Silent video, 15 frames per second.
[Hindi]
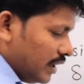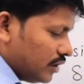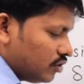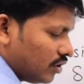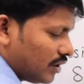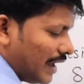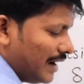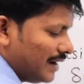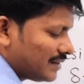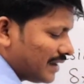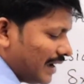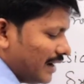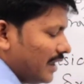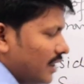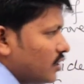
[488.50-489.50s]
ये जो राइट
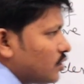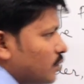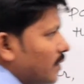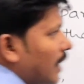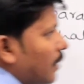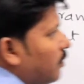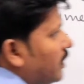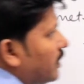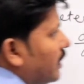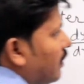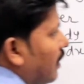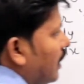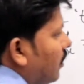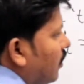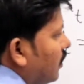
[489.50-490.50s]
साइड है इसमें आप लिखने
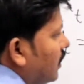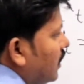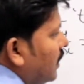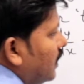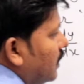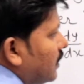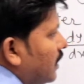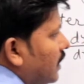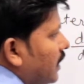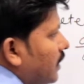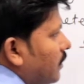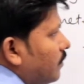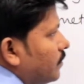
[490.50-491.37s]
वाले हो कि